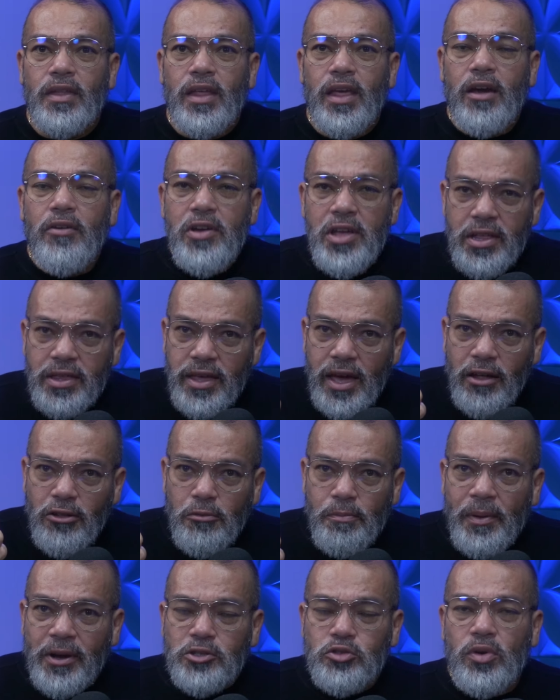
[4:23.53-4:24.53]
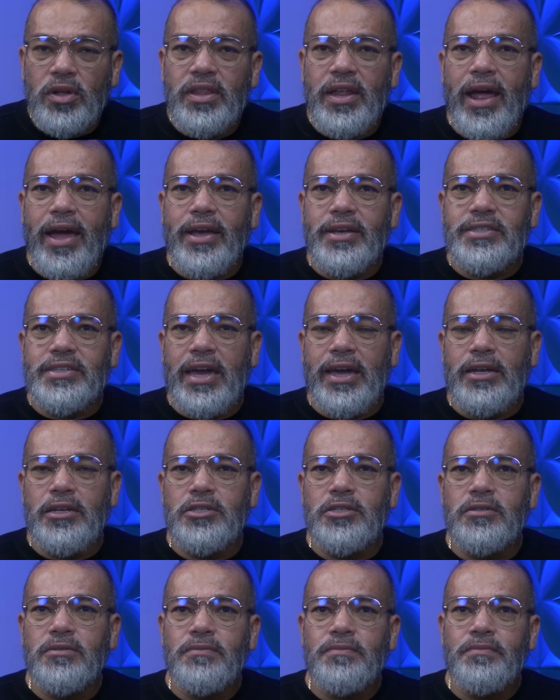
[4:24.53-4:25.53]
Eu entendo o pastor André
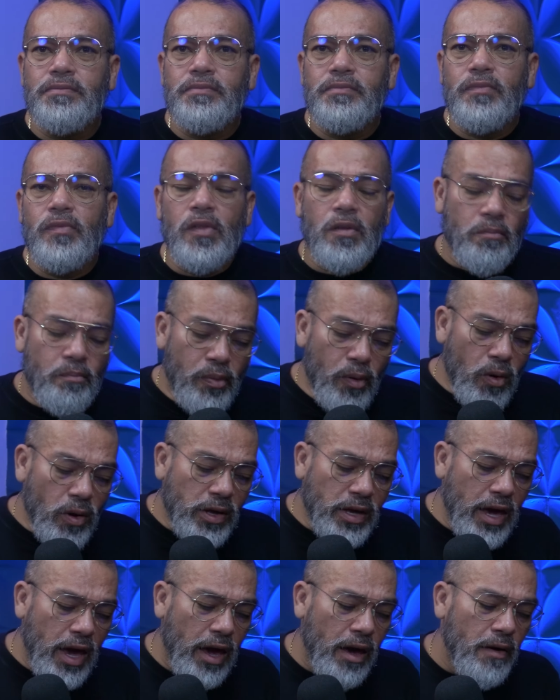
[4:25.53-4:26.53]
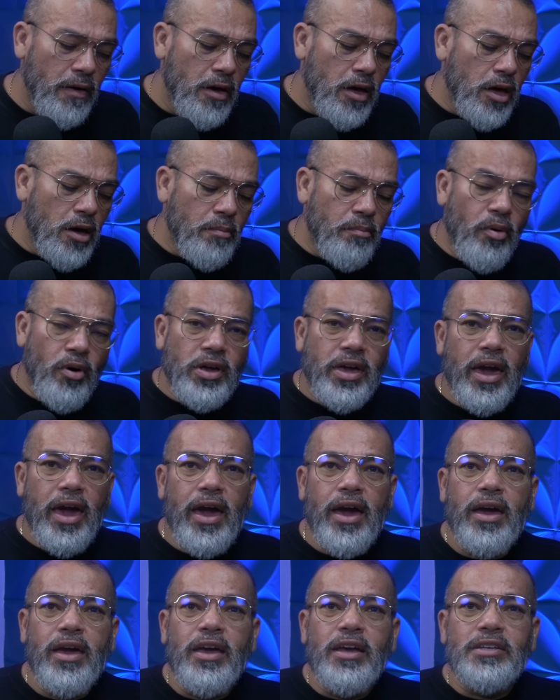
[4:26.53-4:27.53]
Rezende. Por quê?
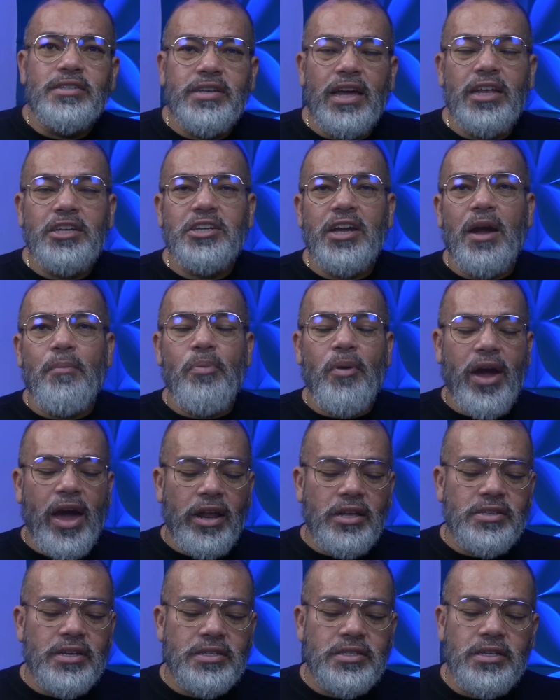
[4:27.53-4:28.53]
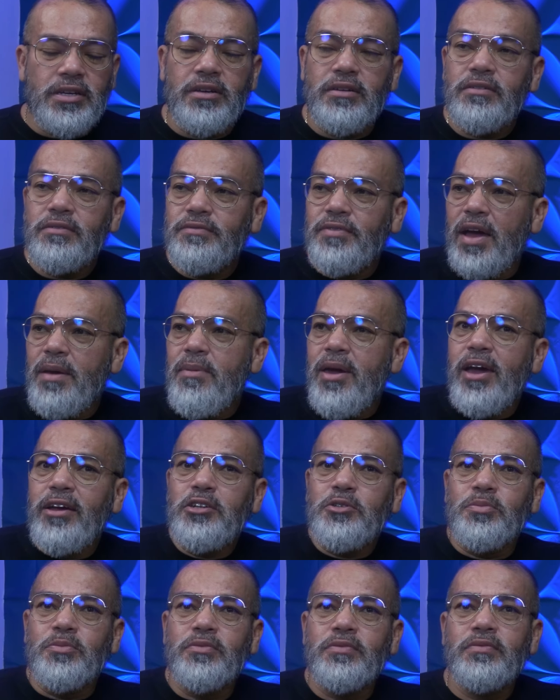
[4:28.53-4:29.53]
Porque se ele chegar o cara e dizer assim, vai
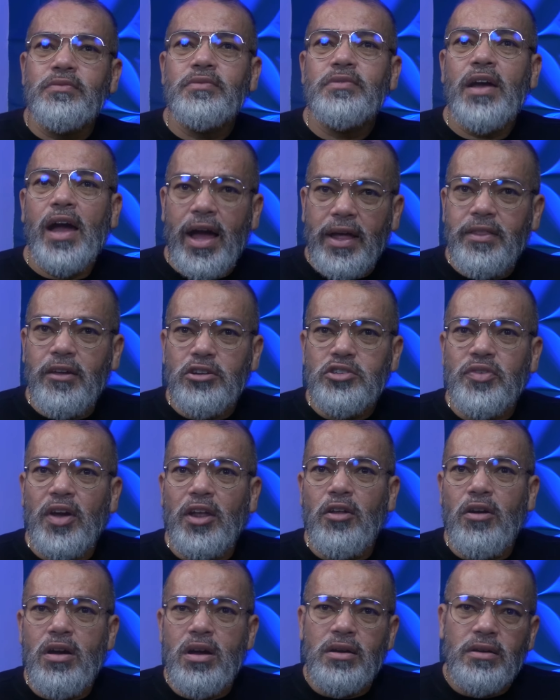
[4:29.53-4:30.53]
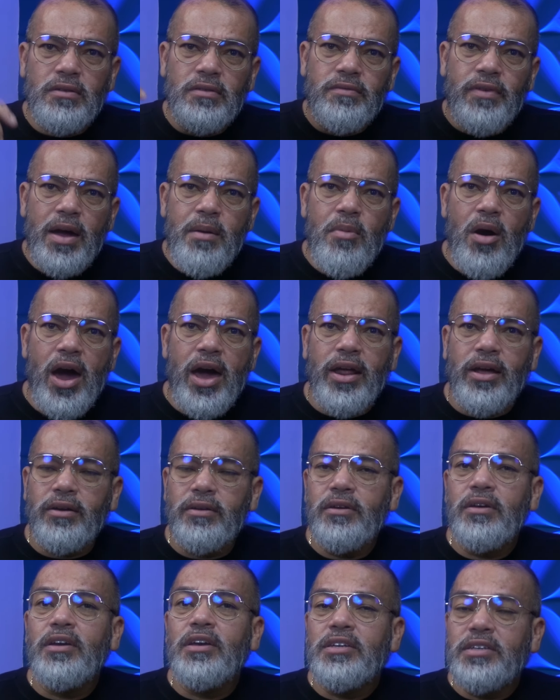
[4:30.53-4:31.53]
mesmo. Ah, Deus falou? Vai embora.
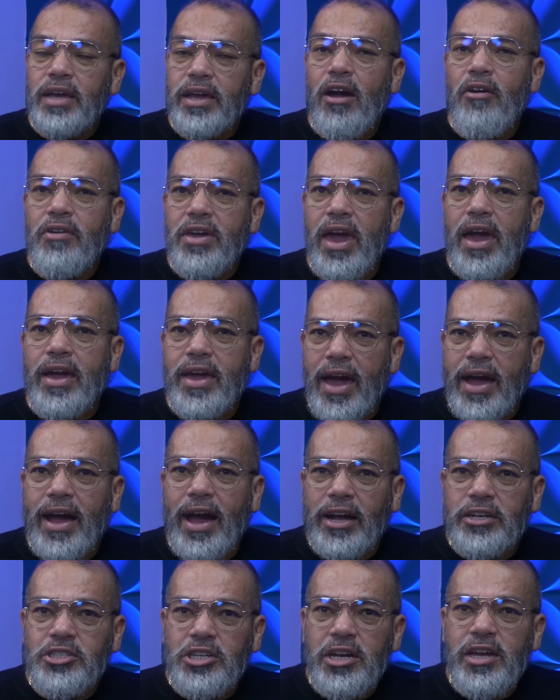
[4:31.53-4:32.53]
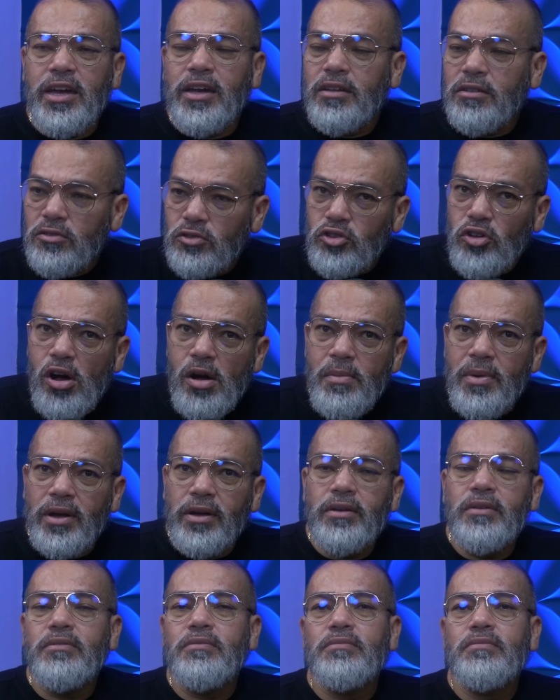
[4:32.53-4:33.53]
Você quer o quê? Quer cartinha?
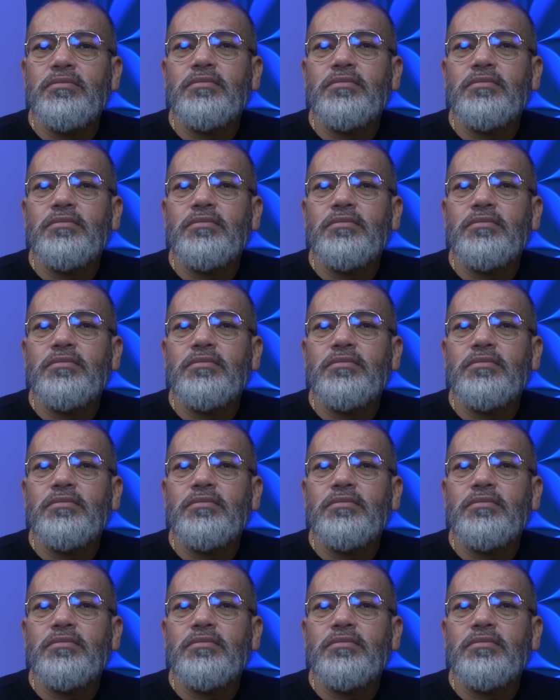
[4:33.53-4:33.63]
Toma.